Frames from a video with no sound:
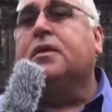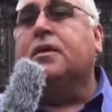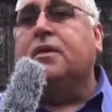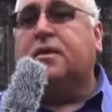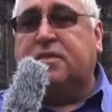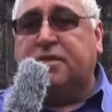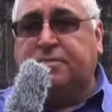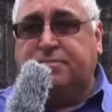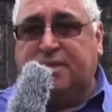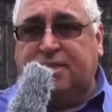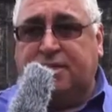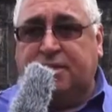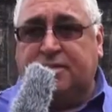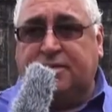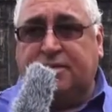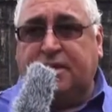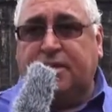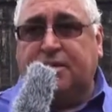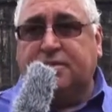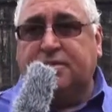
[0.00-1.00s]
دم
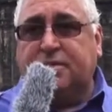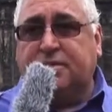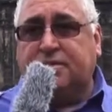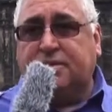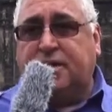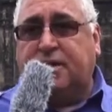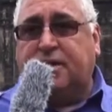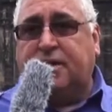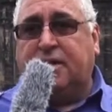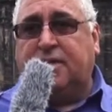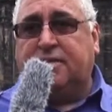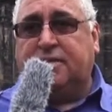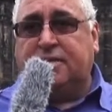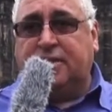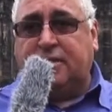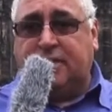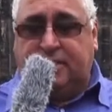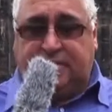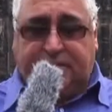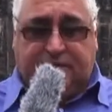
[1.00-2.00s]
ذيتا ترعى
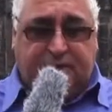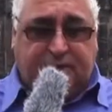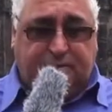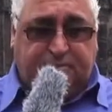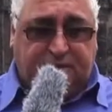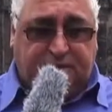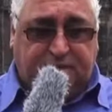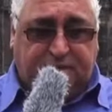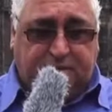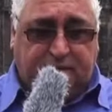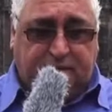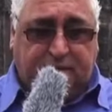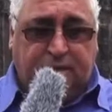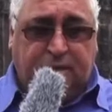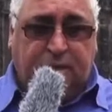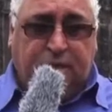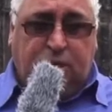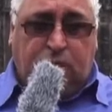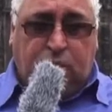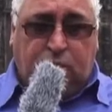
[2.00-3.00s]
تيقا ديم ذيتا
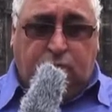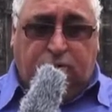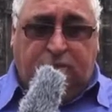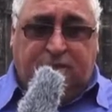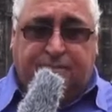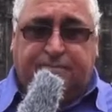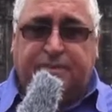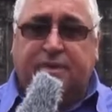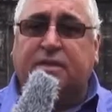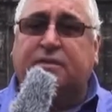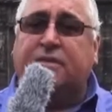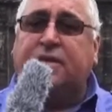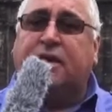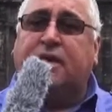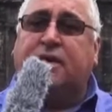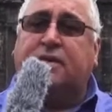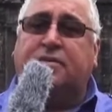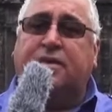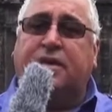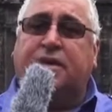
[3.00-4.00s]
ولدبنا
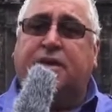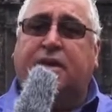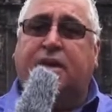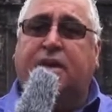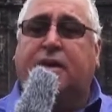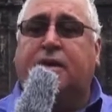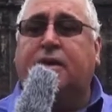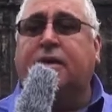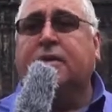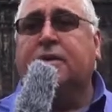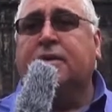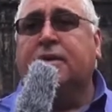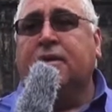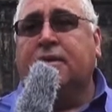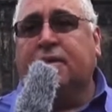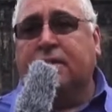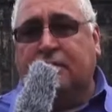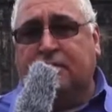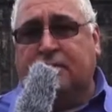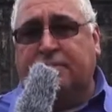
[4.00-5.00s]
داها
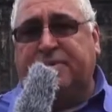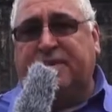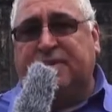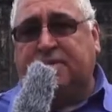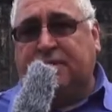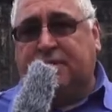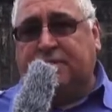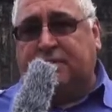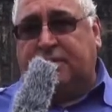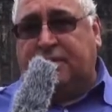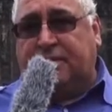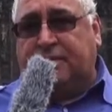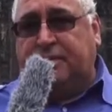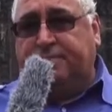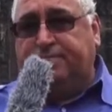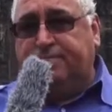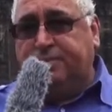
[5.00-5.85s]
إذ بيت اتقي